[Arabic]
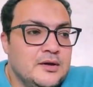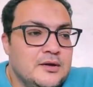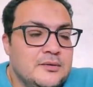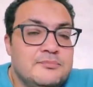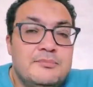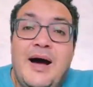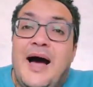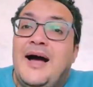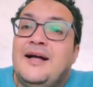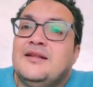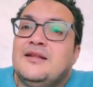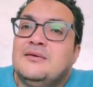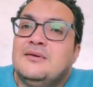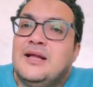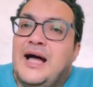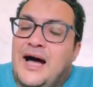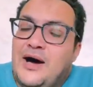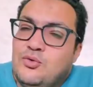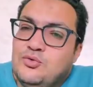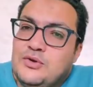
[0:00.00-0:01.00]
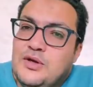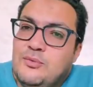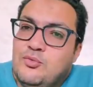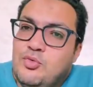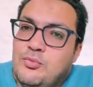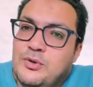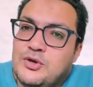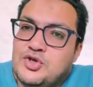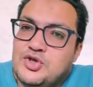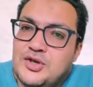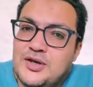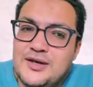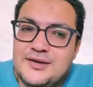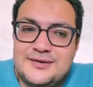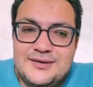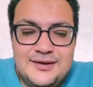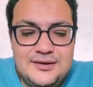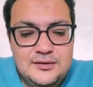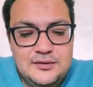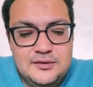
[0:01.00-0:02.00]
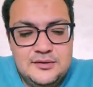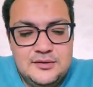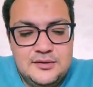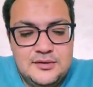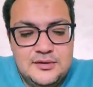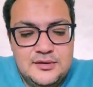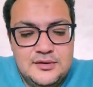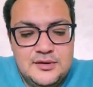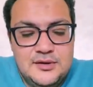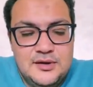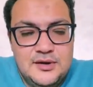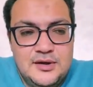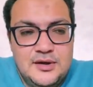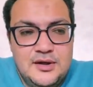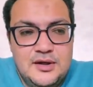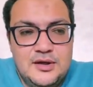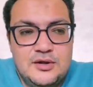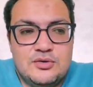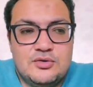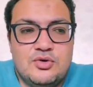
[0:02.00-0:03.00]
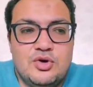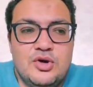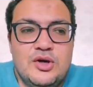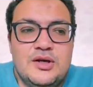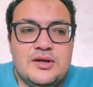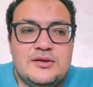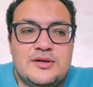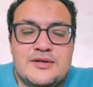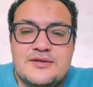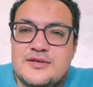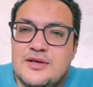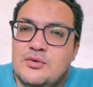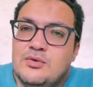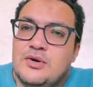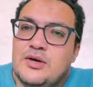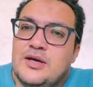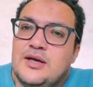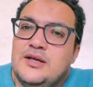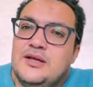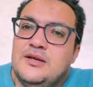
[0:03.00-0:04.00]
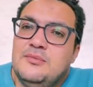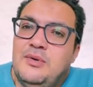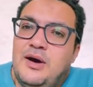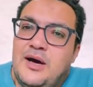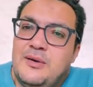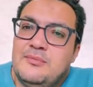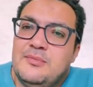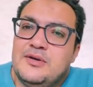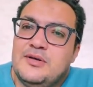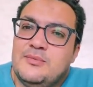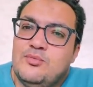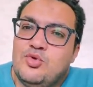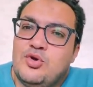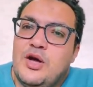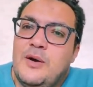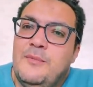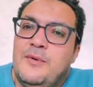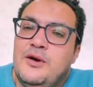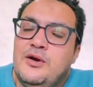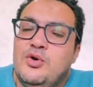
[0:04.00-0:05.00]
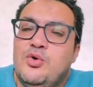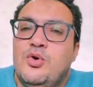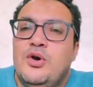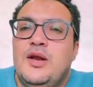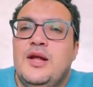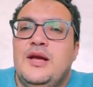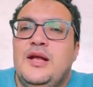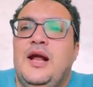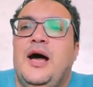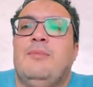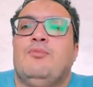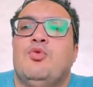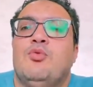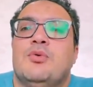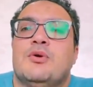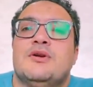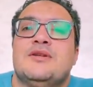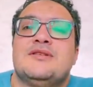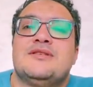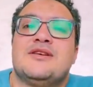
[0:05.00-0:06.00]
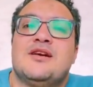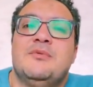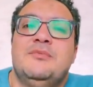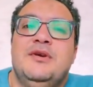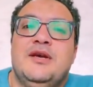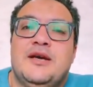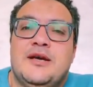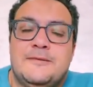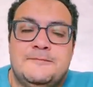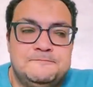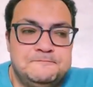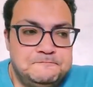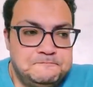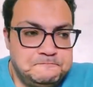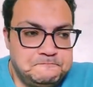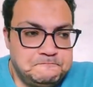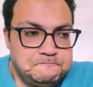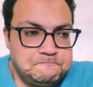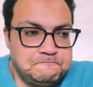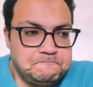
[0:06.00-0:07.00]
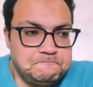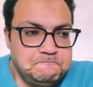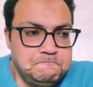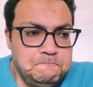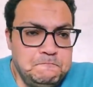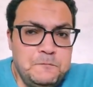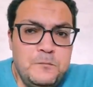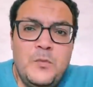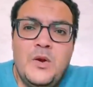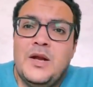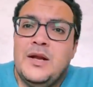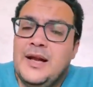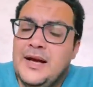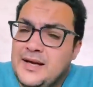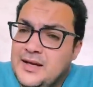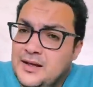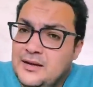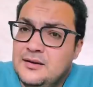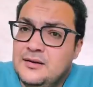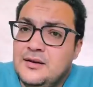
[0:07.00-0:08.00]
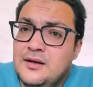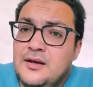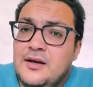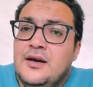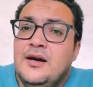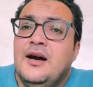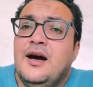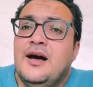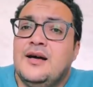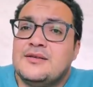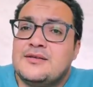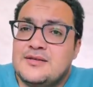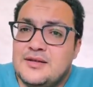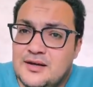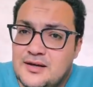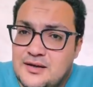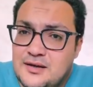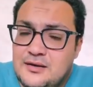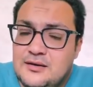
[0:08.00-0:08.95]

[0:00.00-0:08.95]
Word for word: بعد العوده مباشره الكل تصور ان محمد ابو جبل هو اللي هيلعب مباراه سيراميكا لكن اصر